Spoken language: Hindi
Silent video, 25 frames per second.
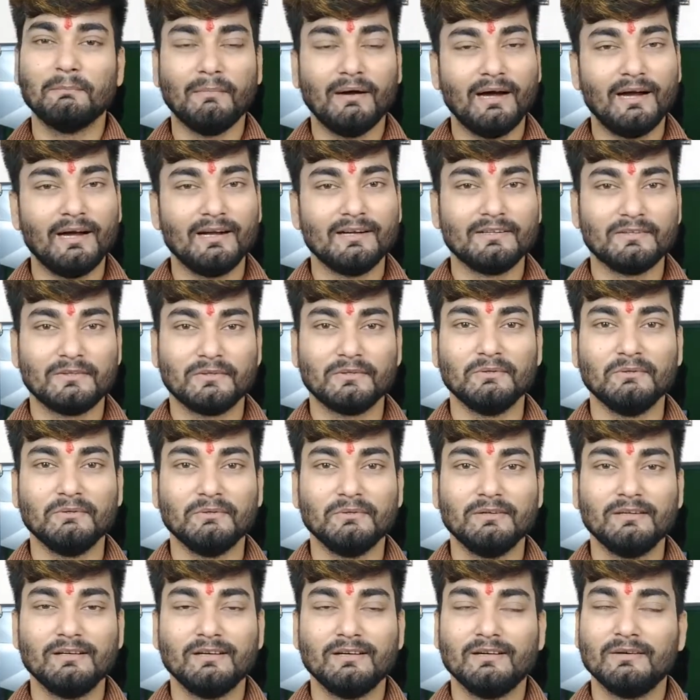मार्क टू
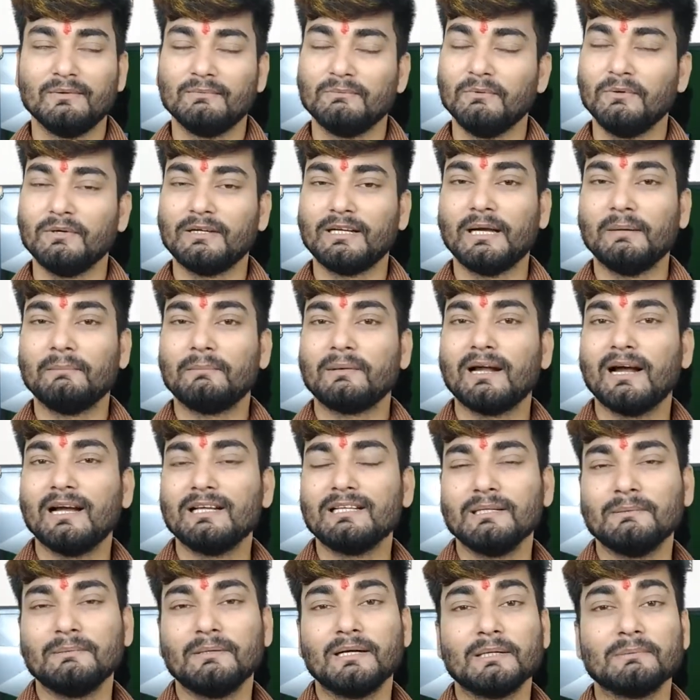वो कैमरा
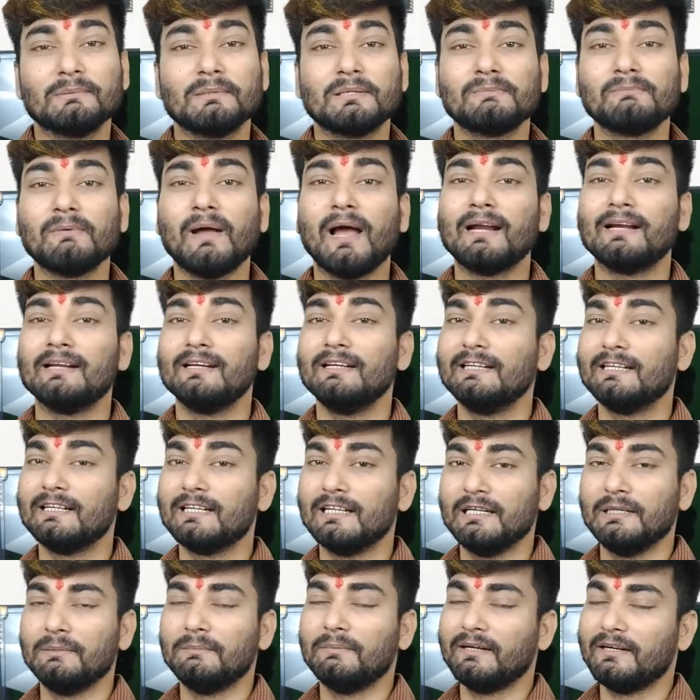आज हमारे पास फाइनली
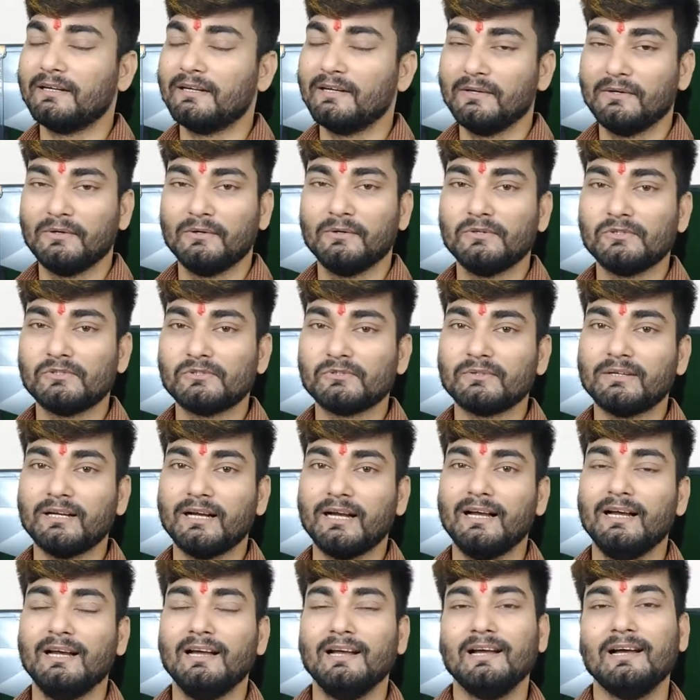डिलीवर्ड हो चुका
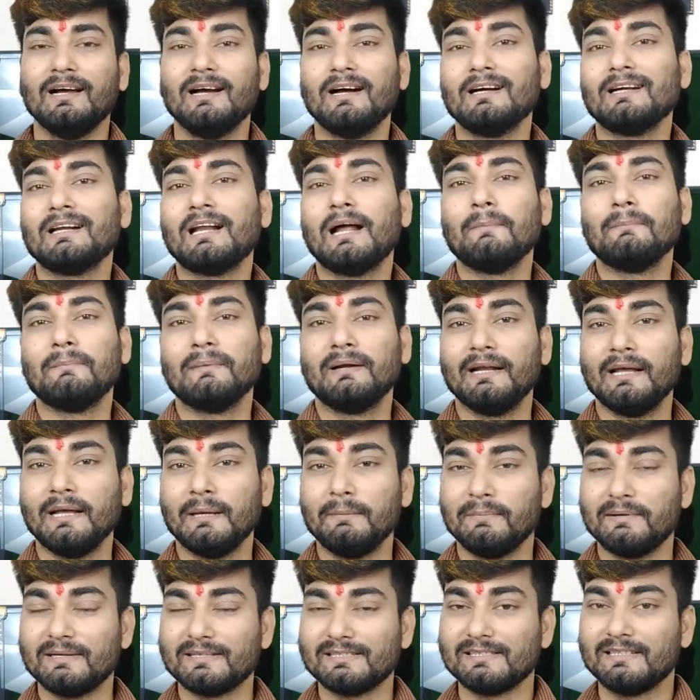है अगर आप नए
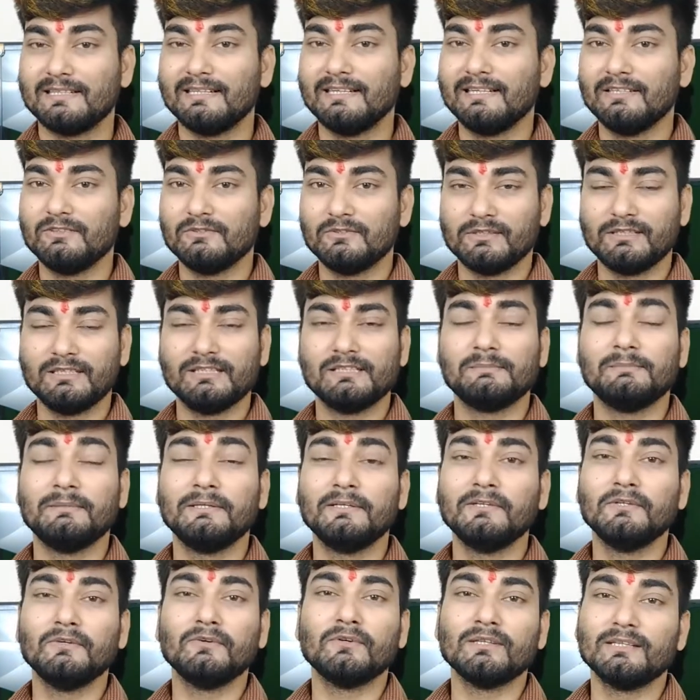पर्सन हैं जो कि इस
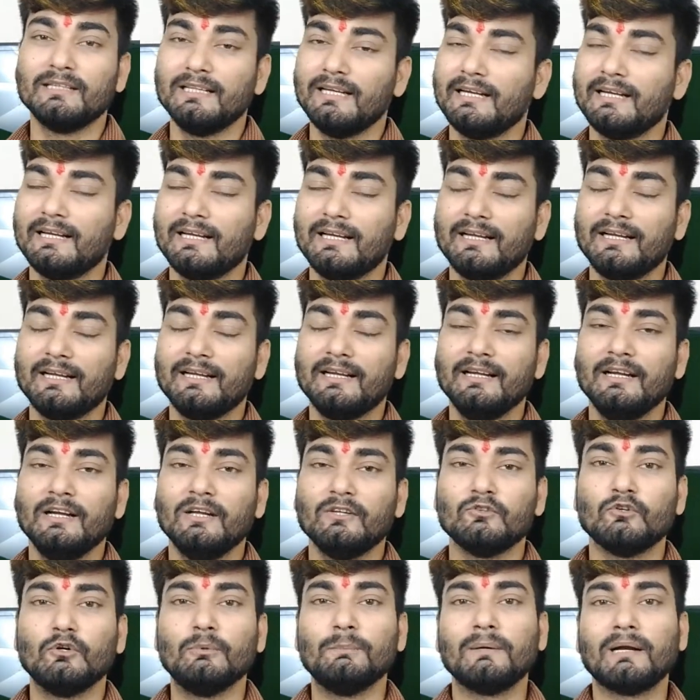वीडियो को देख रहे हैं
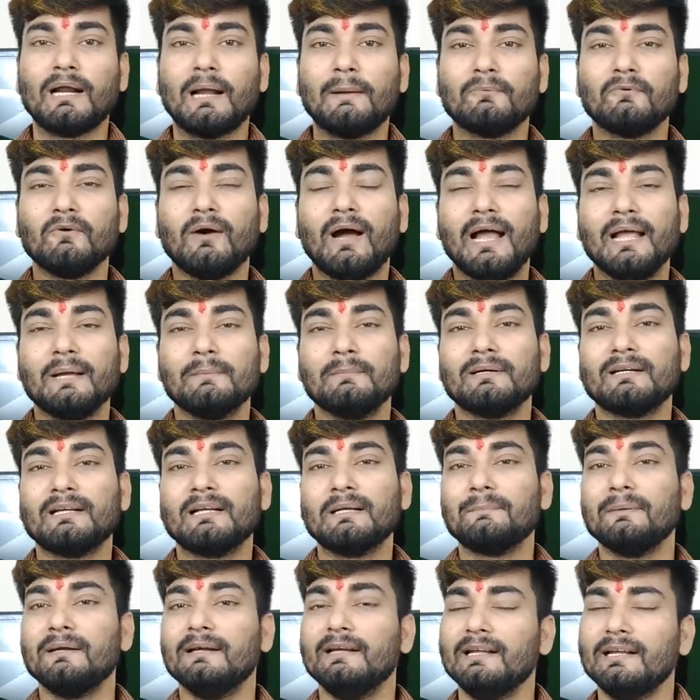तो ऊपर आपको आई
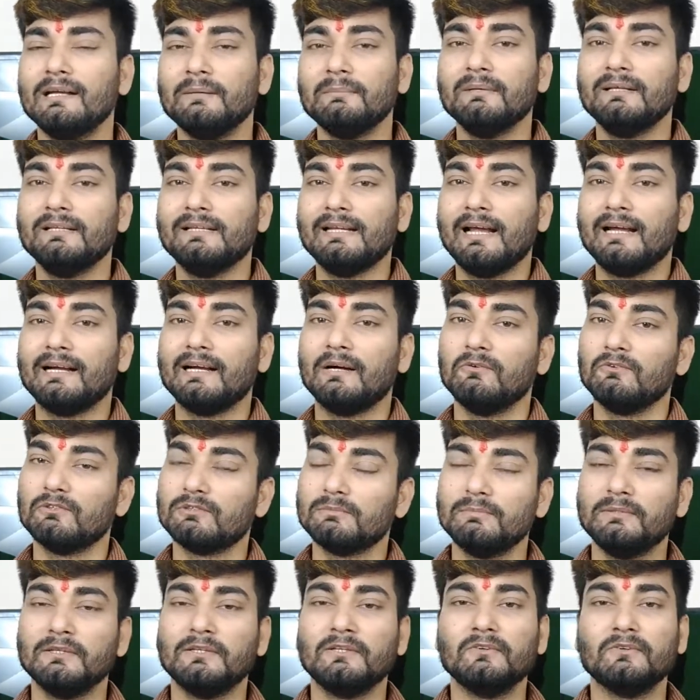बटन पे लिंक मिल जाएगा
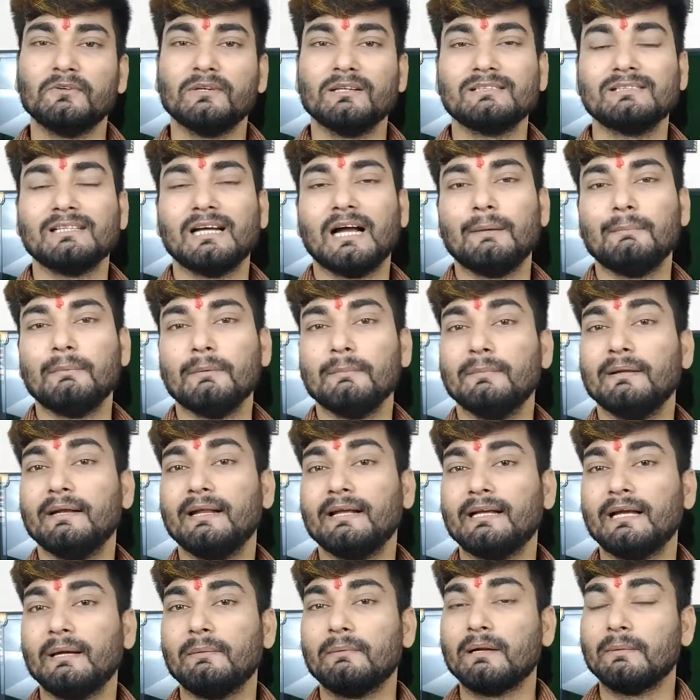उस वीडियो का जहाँ पे
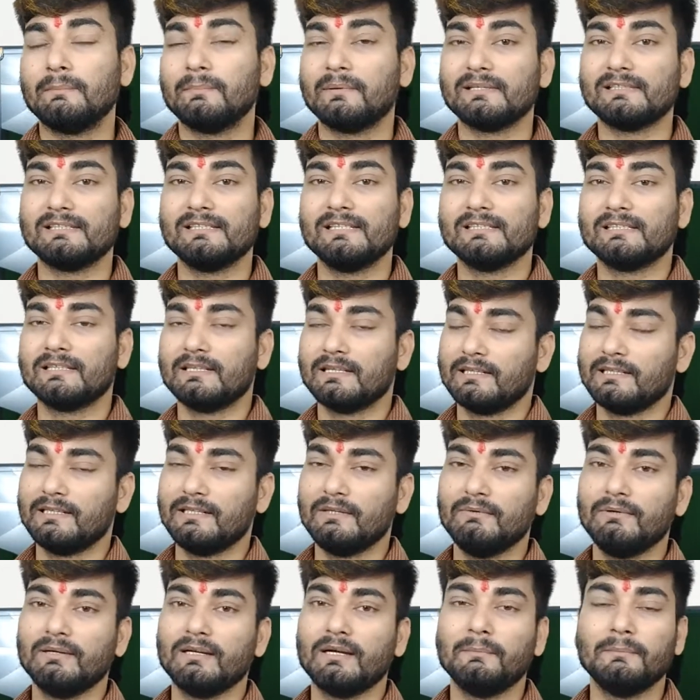मैंने कैमरा परचेज करते
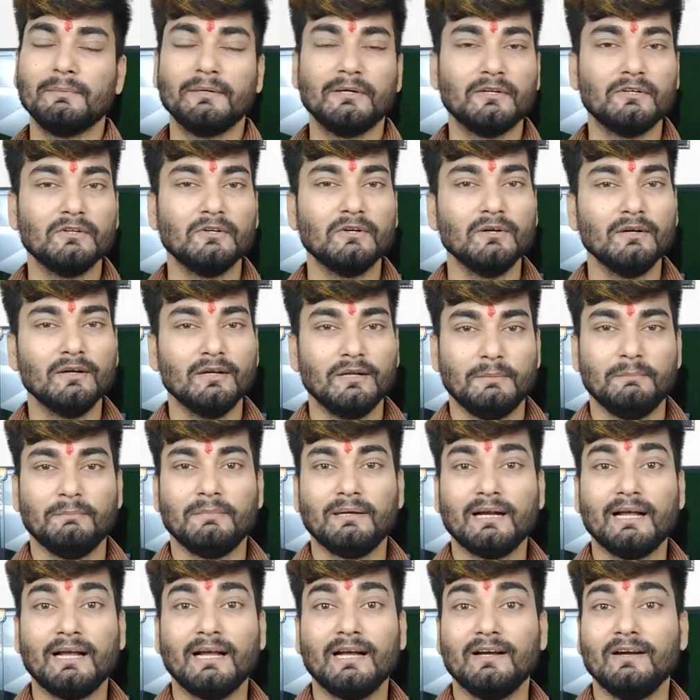हुए का वीडियो
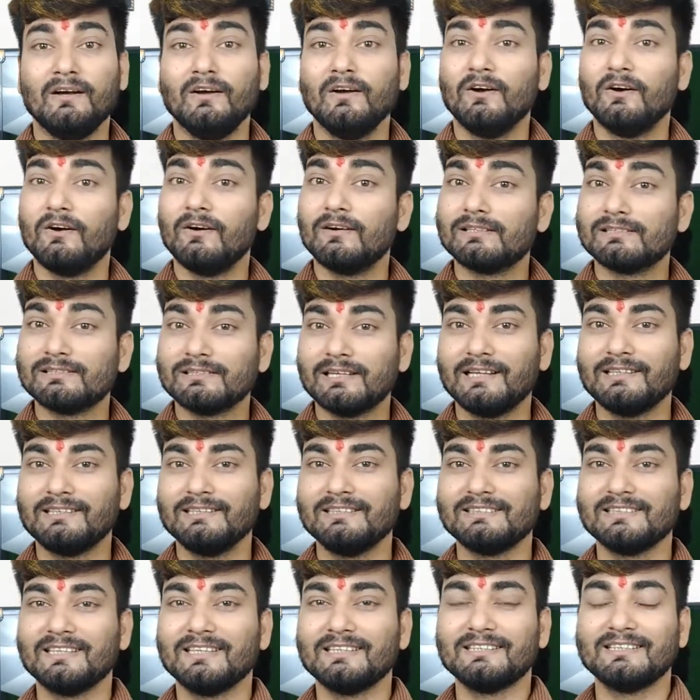बनाया और साथ ही
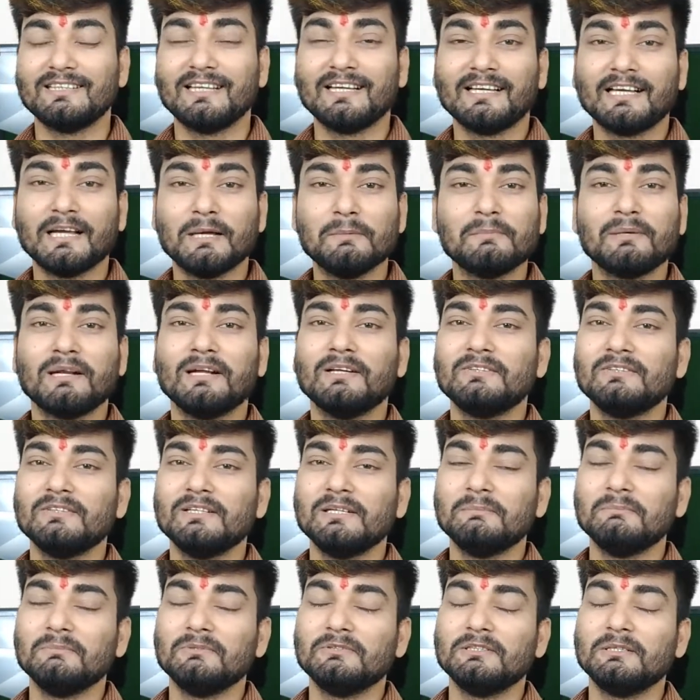साथ ये कैमरा जो
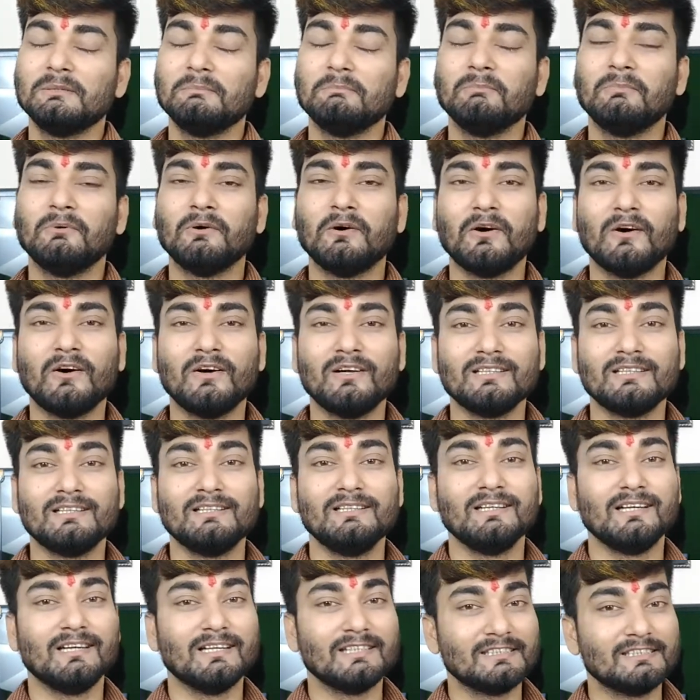है मुझे बहुत
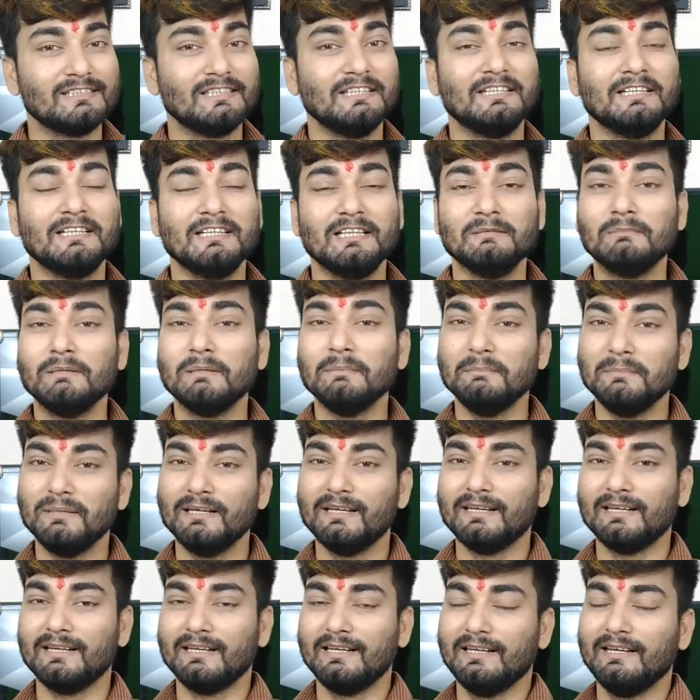ही अच्छी डील में
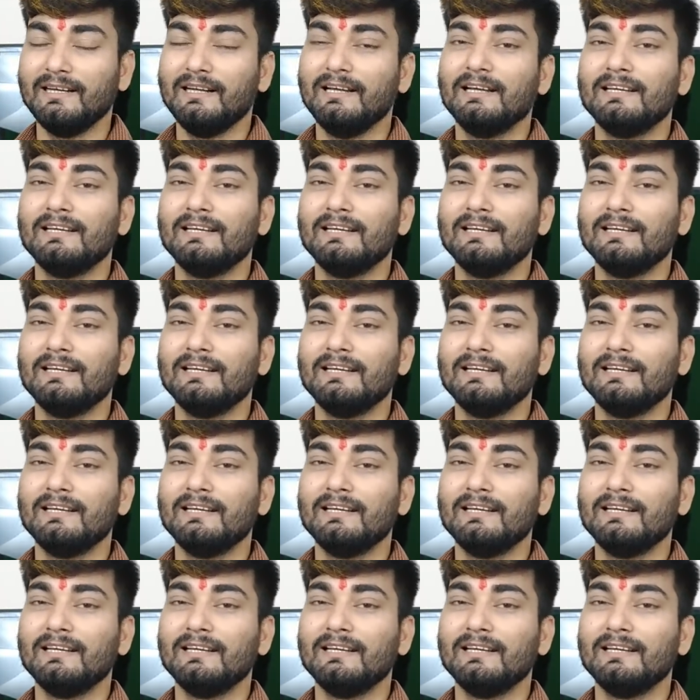मिल गई